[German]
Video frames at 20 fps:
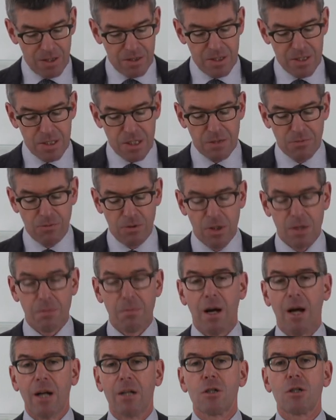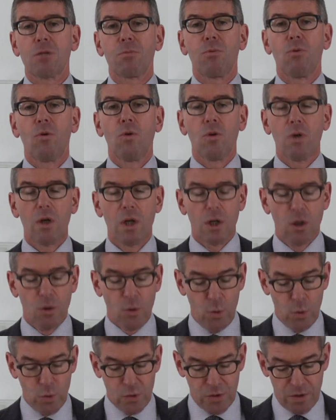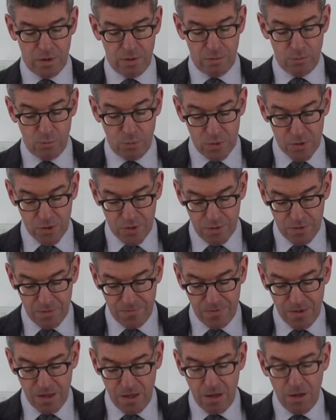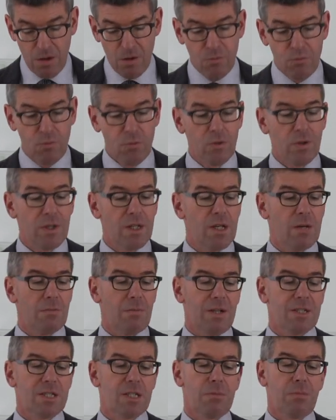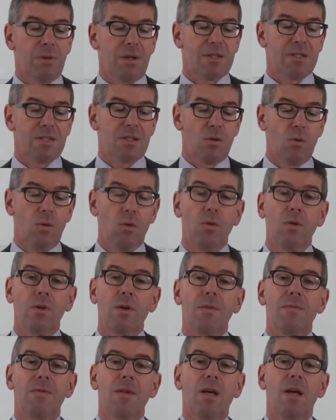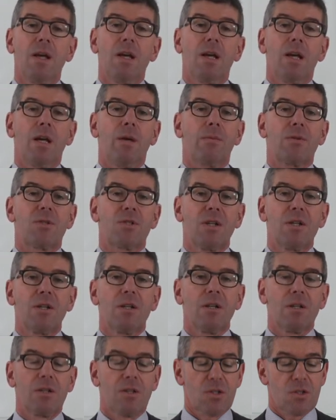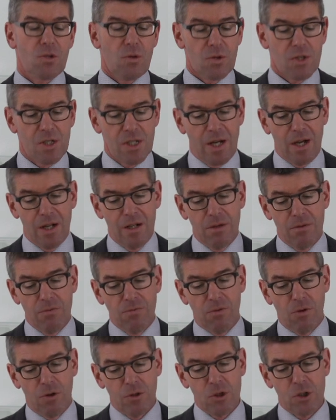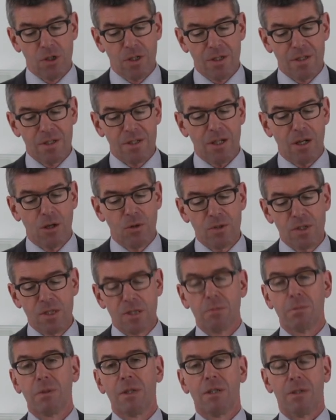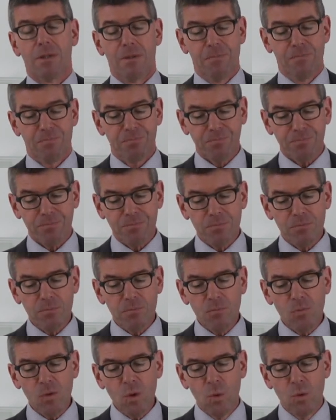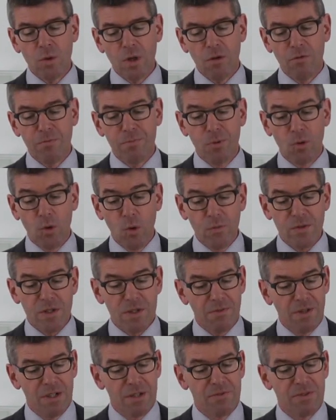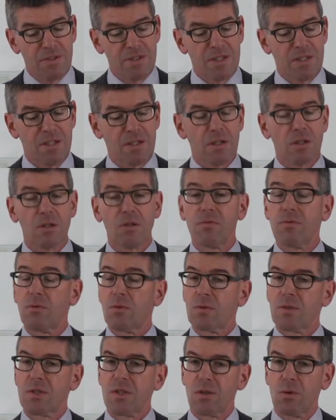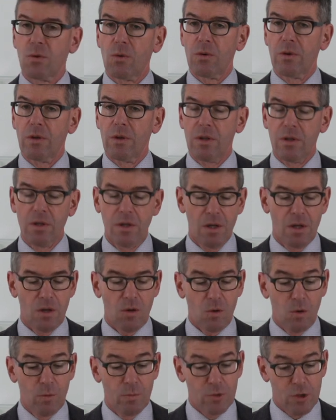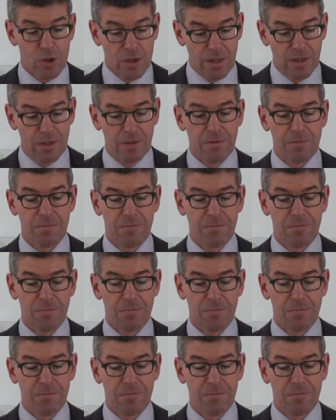die sich von dem Anspruch lösen müsse, für die Emanzipation im Sinne des sozialen Fortschritts auszubilden und auf berufsqualifizierende Funktionen umstellen.